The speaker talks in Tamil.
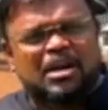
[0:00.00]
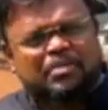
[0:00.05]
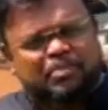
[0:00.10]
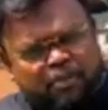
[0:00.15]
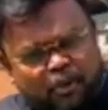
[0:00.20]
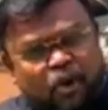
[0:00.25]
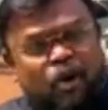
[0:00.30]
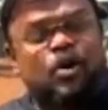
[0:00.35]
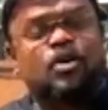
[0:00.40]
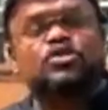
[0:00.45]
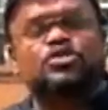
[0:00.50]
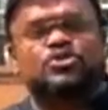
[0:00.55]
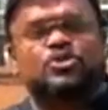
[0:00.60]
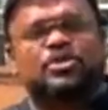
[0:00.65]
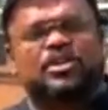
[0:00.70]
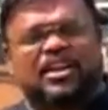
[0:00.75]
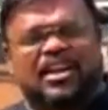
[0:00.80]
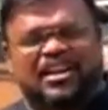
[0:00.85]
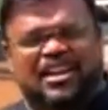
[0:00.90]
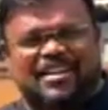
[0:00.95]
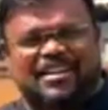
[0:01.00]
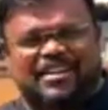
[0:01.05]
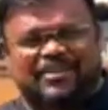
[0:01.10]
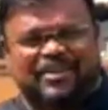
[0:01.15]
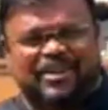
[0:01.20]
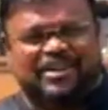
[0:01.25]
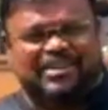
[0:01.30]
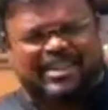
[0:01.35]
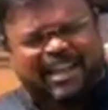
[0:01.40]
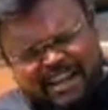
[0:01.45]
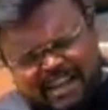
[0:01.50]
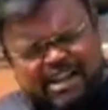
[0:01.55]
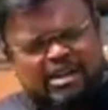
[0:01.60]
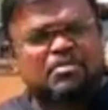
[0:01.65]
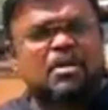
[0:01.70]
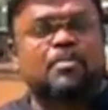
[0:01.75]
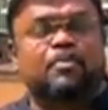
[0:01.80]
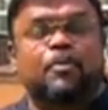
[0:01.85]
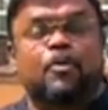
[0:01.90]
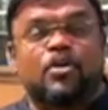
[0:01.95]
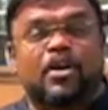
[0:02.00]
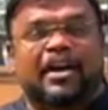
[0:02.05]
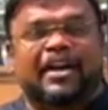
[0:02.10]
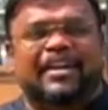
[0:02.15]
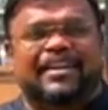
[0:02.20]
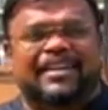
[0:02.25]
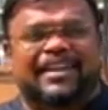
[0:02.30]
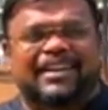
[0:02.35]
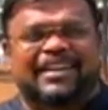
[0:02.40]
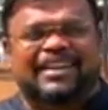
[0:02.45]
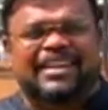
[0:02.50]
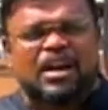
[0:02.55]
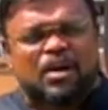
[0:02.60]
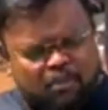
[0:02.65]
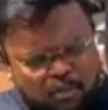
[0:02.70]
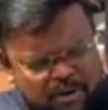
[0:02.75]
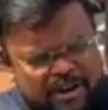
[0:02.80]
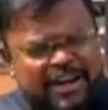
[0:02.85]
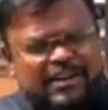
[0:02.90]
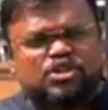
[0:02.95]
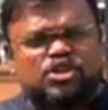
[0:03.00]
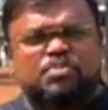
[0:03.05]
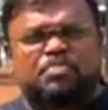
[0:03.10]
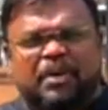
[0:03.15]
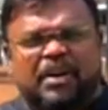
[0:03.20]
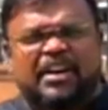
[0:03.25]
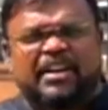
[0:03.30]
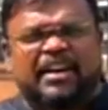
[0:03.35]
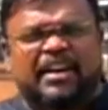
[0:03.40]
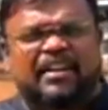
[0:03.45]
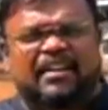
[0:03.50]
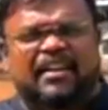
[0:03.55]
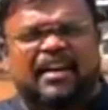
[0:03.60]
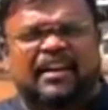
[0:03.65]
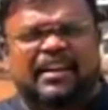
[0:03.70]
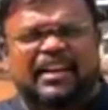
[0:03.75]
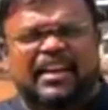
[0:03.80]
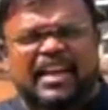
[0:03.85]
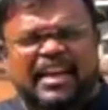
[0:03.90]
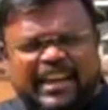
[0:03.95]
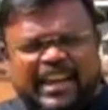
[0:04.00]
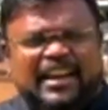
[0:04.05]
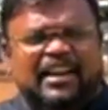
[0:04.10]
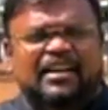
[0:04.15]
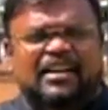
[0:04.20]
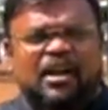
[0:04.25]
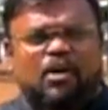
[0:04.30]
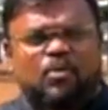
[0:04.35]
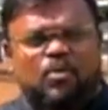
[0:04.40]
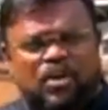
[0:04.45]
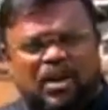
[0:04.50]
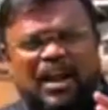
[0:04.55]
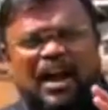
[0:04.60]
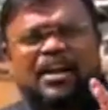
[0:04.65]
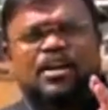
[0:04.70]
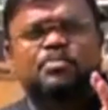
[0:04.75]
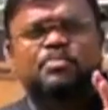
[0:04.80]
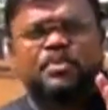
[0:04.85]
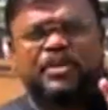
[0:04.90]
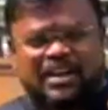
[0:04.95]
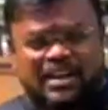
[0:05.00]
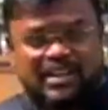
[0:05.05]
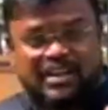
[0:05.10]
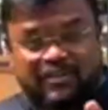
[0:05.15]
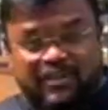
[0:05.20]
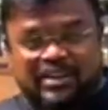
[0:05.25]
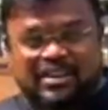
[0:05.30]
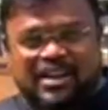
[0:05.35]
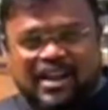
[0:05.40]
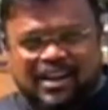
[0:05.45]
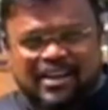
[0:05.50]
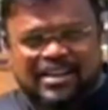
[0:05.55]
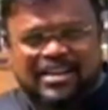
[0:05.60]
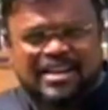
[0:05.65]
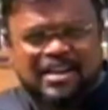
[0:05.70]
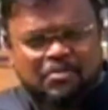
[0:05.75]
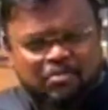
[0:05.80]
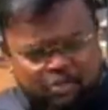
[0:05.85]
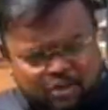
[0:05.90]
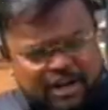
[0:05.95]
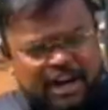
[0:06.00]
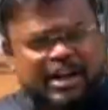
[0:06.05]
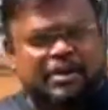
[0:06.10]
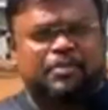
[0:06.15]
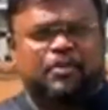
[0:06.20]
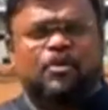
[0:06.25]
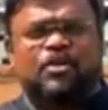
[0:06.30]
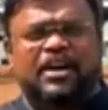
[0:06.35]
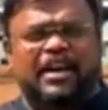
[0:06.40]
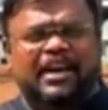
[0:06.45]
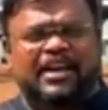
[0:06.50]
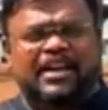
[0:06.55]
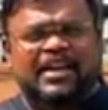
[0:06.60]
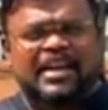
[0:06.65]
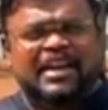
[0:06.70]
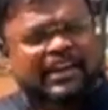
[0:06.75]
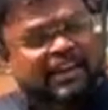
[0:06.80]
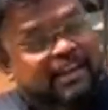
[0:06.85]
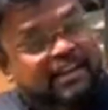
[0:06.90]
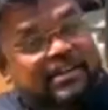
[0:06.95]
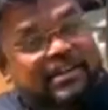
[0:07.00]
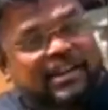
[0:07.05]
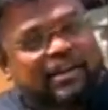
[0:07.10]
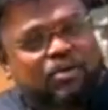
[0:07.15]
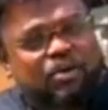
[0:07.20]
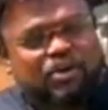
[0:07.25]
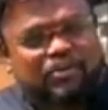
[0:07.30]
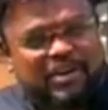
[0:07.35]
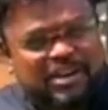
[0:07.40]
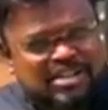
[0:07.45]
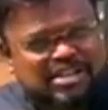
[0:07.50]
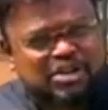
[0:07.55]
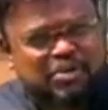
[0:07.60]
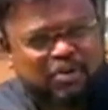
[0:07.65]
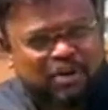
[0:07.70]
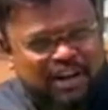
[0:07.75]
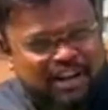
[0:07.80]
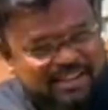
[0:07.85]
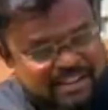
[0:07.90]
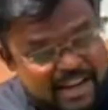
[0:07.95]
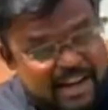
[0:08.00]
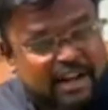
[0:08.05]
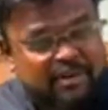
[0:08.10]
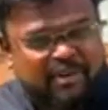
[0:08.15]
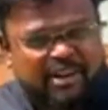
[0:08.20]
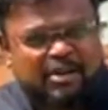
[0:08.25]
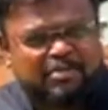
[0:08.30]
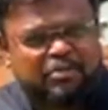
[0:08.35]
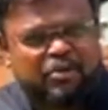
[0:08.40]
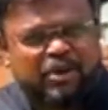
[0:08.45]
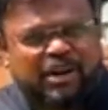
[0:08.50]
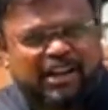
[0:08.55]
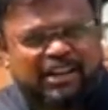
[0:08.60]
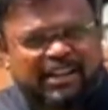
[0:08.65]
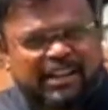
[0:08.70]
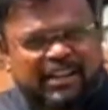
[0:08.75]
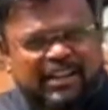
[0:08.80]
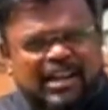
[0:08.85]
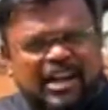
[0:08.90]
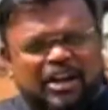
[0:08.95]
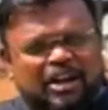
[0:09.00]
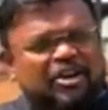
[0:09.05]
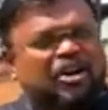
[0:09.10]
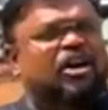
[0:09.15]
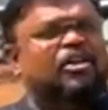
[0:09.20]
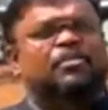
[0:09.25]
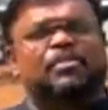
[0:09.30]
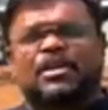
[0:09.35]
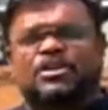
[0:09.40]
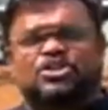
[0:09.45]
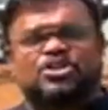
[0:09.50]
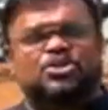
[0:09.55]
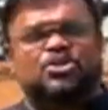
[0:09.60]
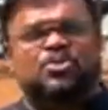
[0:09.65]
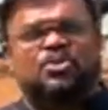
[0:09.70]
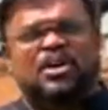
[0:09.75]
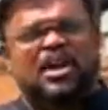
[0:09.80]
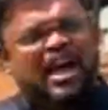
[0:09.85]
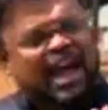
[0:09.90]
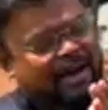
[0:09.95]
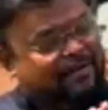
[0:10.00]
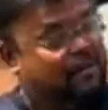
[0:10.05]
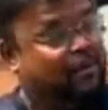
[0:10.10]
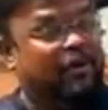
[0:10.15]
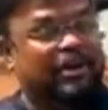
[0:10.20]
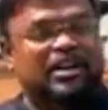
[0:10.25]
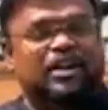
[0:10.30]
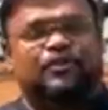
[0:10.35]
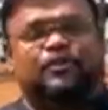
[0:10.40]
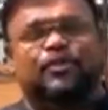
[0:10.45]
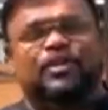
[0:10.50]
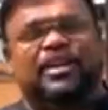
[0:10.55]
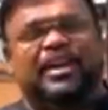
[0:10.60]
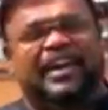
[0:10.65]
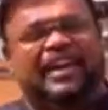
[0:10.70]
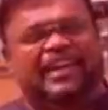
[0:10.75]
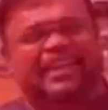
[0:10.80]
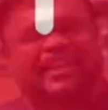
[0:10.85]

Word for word: போன்னு சொல்றார் ஆண்டவர் தைரியமா போங்கன்றார் முயற்சி பண்ணுங்கன்றார் ஏனென்றால் உங்களை அனுப்புகிறது அவர் தான் முன்னாடி போங்க இன்றைக்கு ஒரு வெற்றி உங்களை தேடி வரப்போகிறது காட் பிளஸ் யூ ஹாவ் அ ஒண்டர்ஃபுல் டே